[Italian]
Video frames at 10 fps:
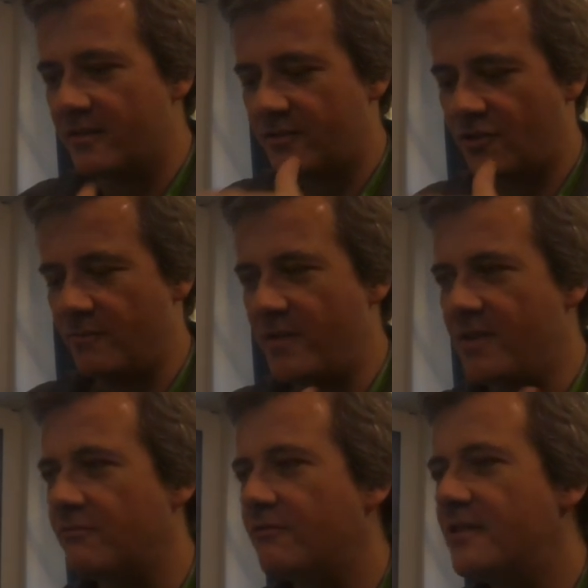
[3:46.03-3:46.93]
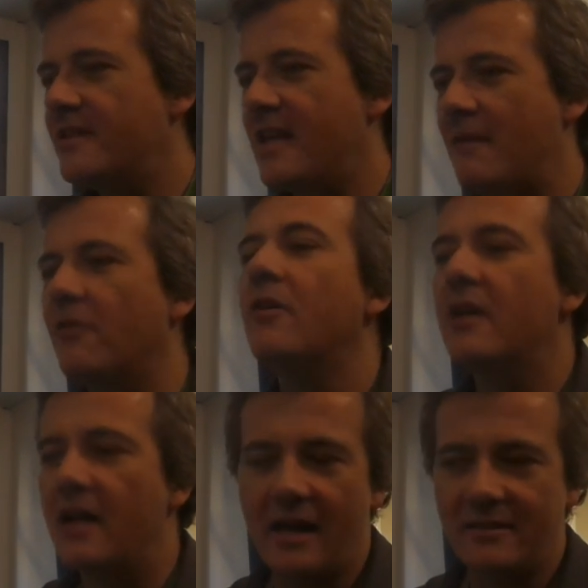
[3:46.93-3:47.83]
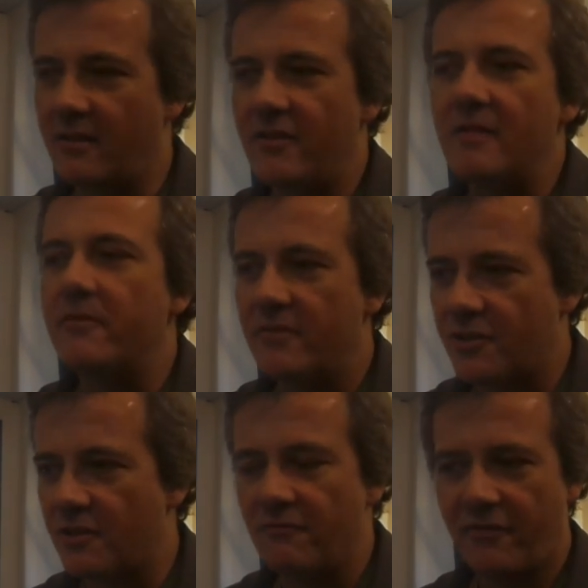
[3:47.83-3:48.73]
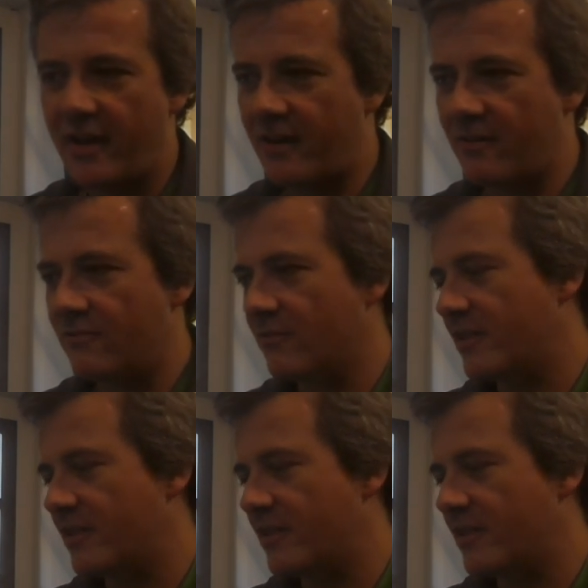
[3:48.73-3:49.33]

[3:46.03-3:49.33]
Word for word: ci miniaturizziamo, altri film invece Inferno,